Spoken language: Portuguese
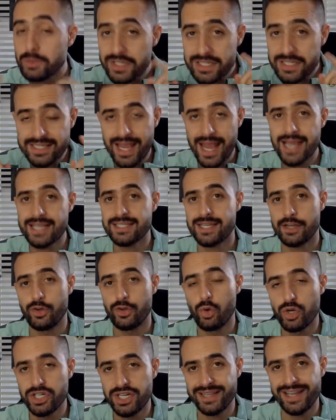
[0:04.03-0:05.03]
se esqueça que
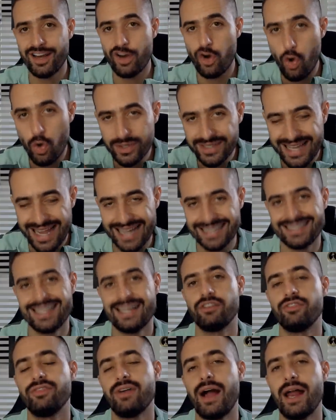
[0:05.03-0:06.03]
hoje tem
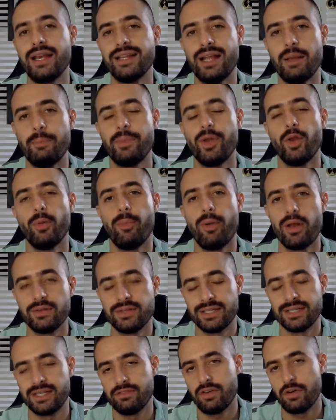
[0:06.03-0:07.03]
rodada válida pelo Bolão
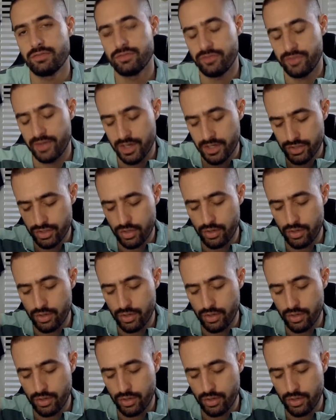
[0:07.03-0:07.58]
da TV Alviverde.